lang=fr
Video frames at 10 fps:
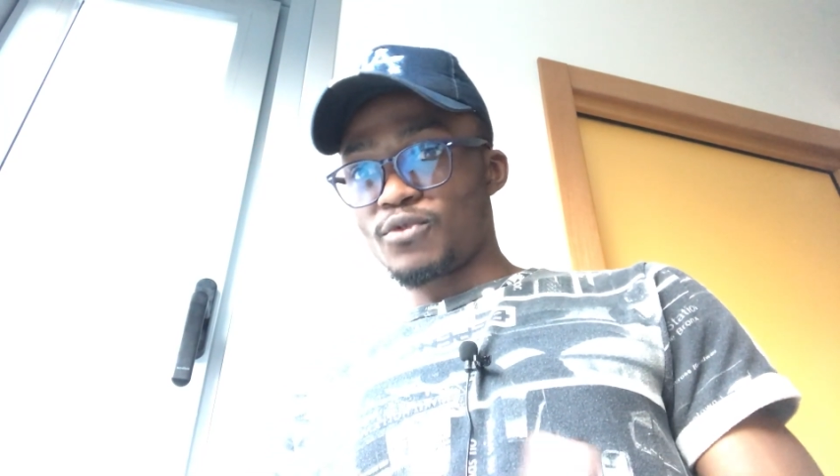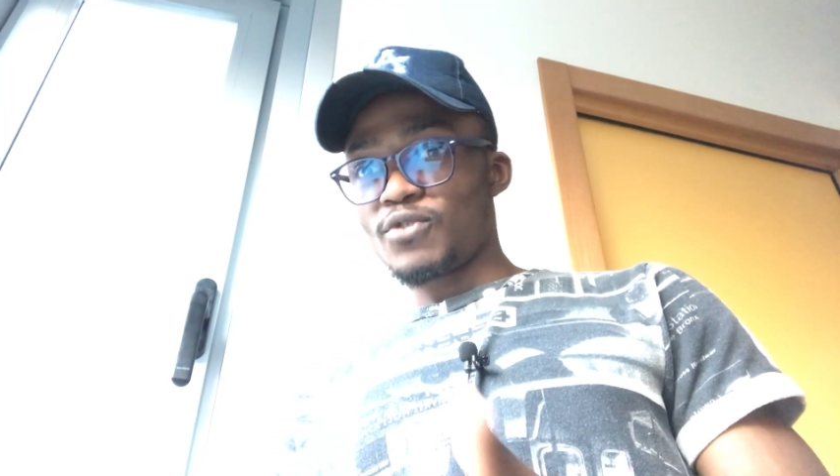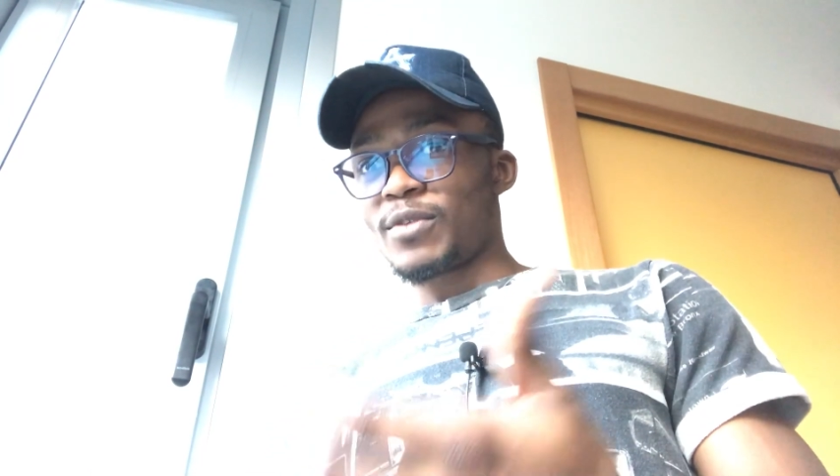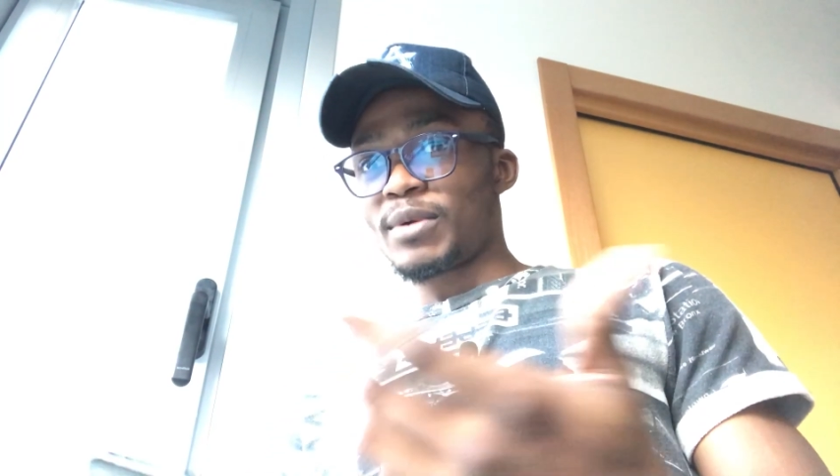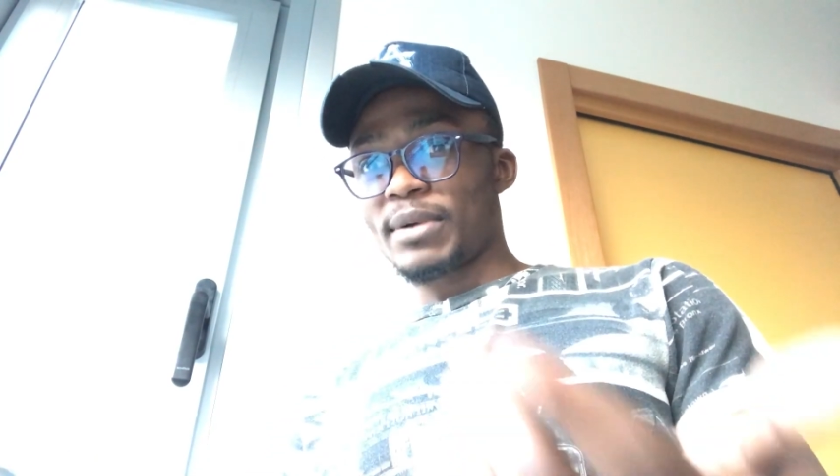vous
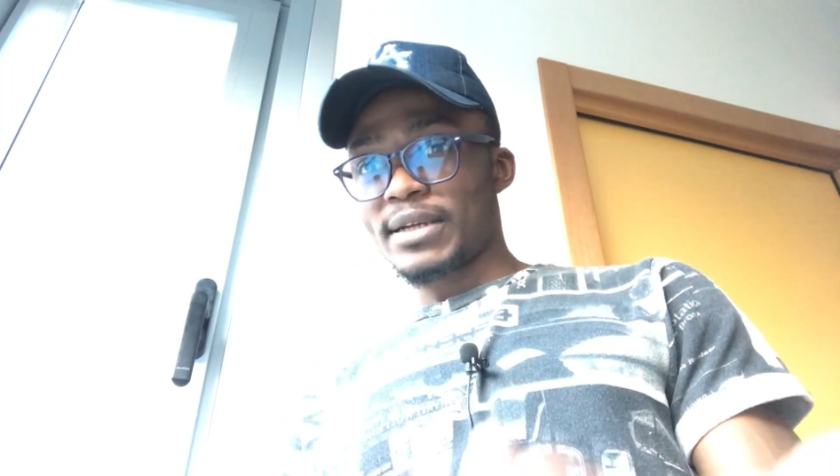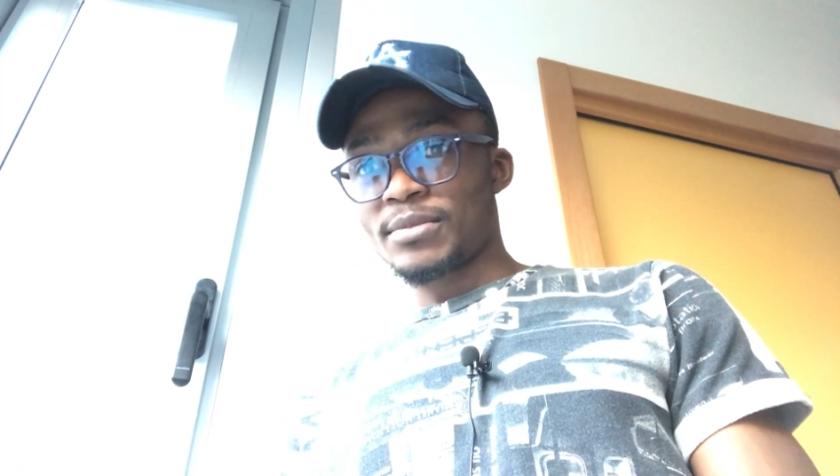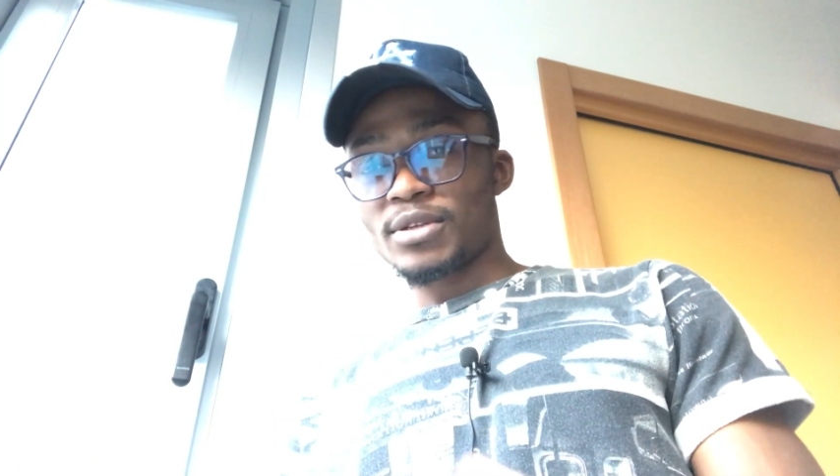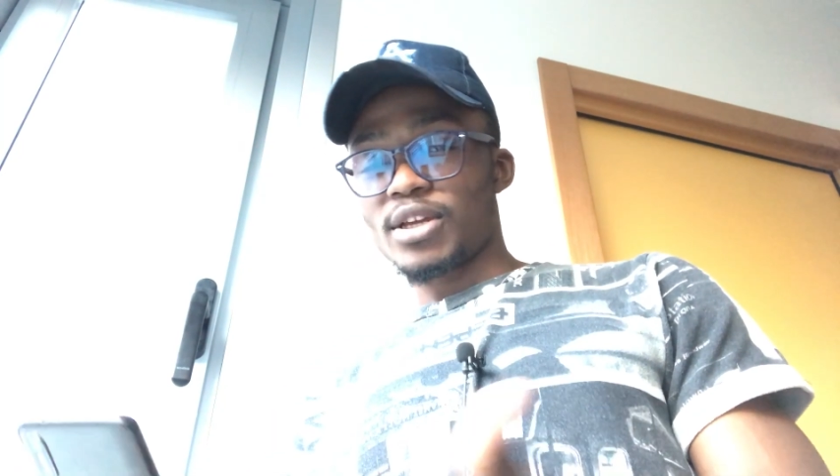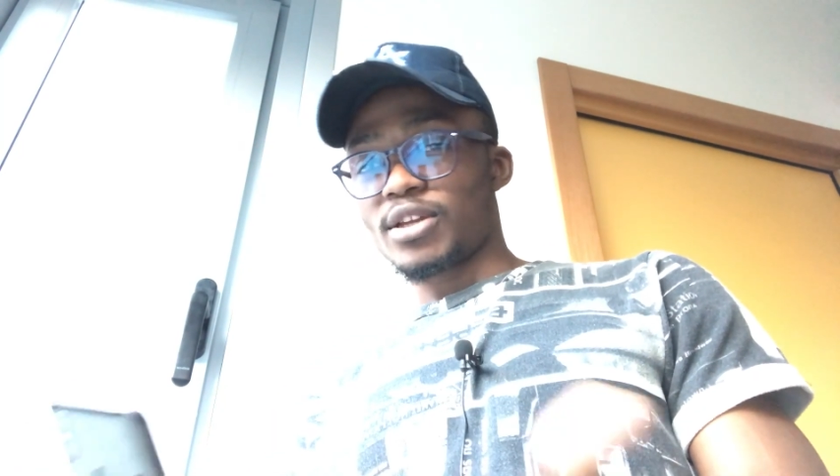ne voulez pas par
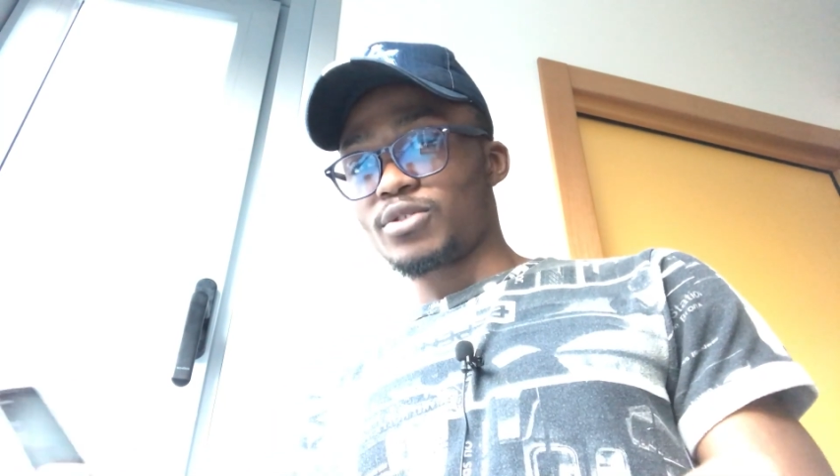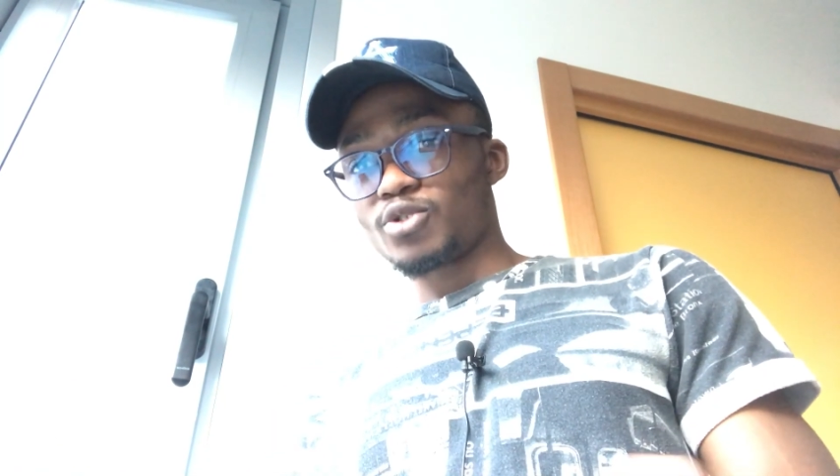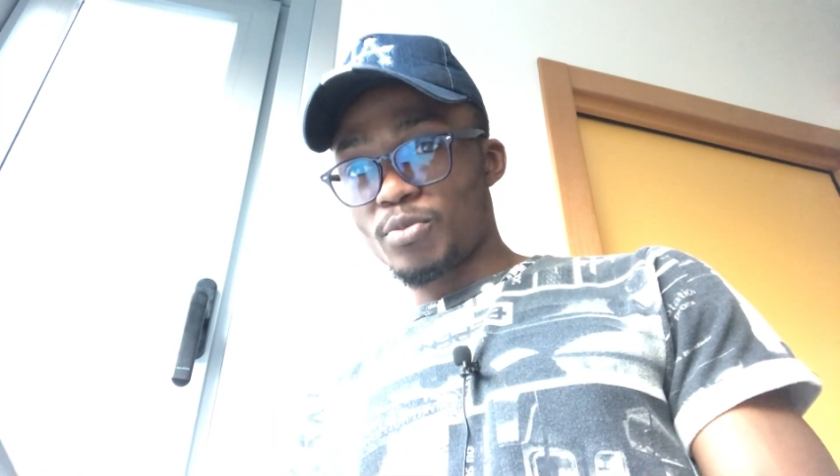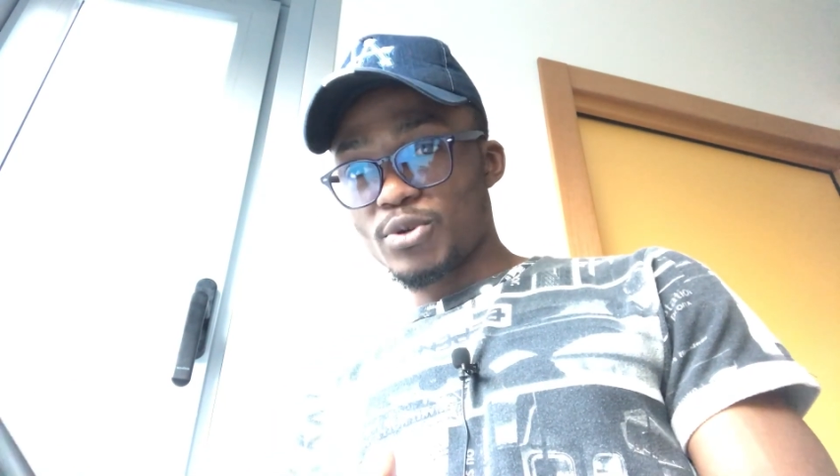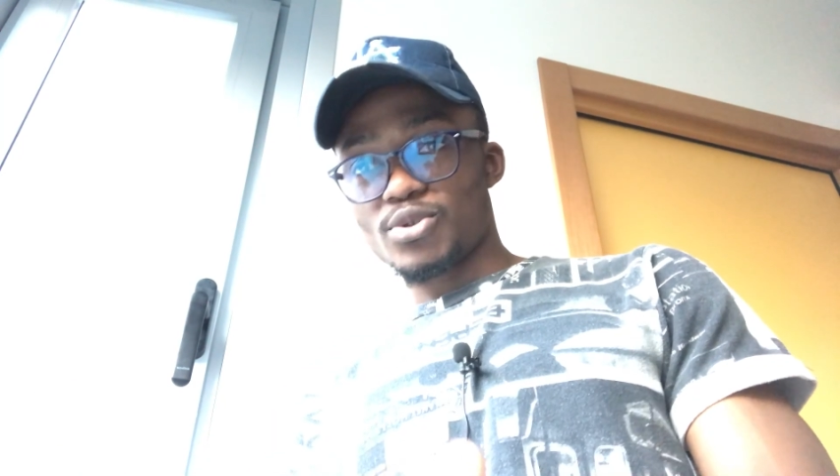exemple que quelqu'un
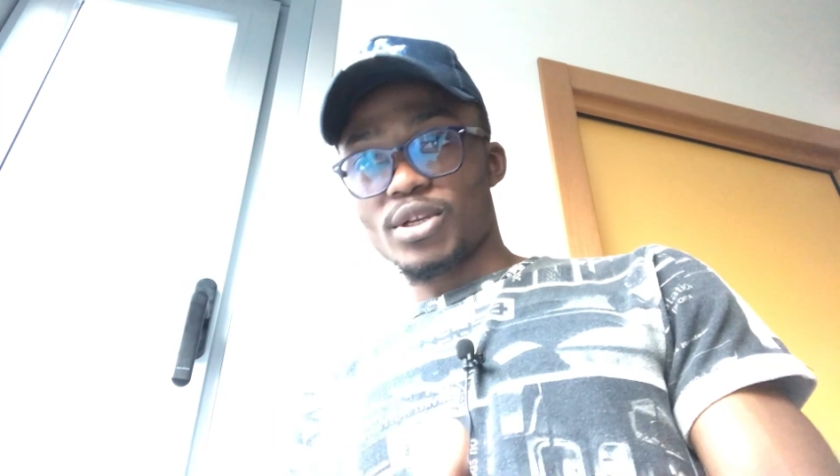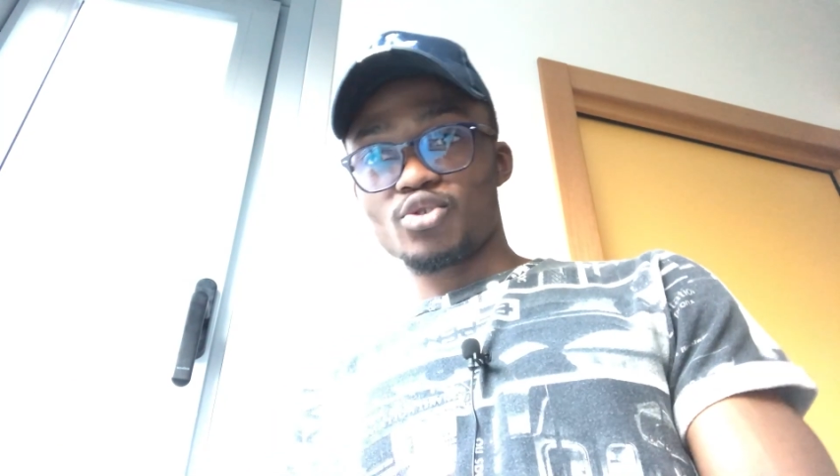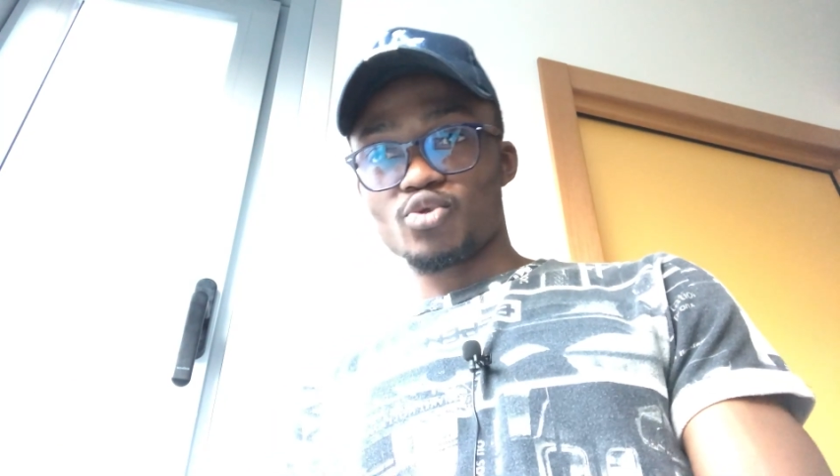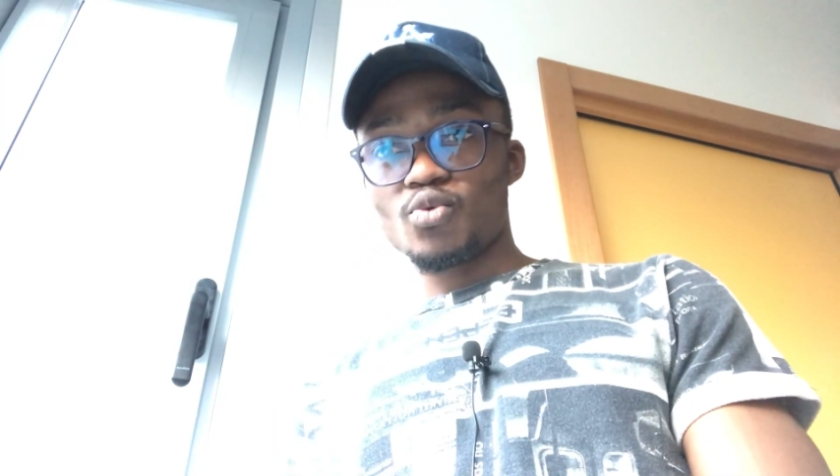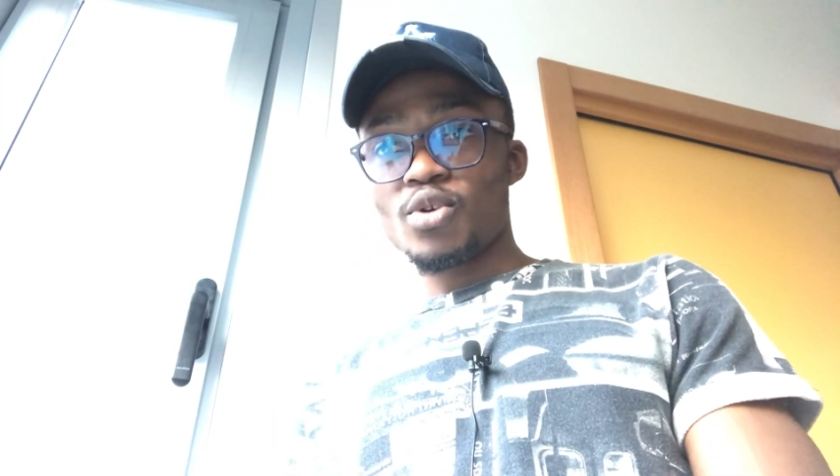tombe sur
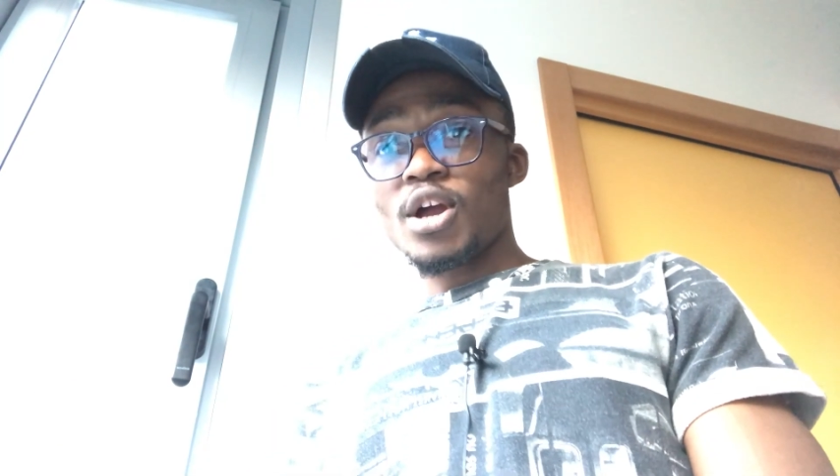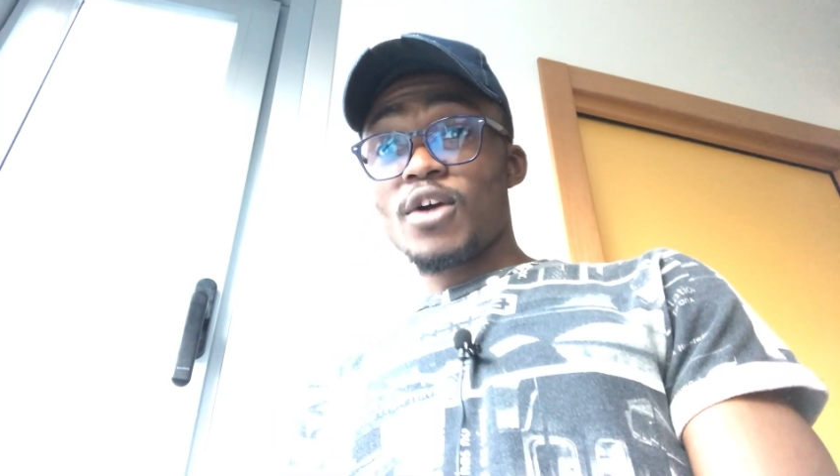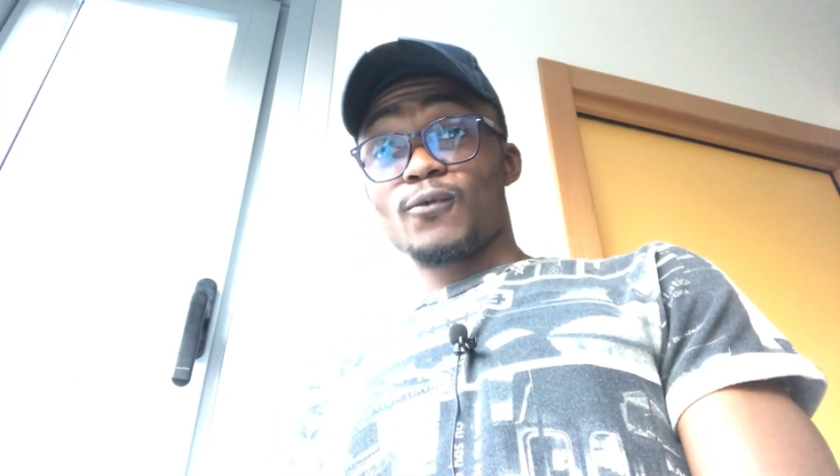100 jours,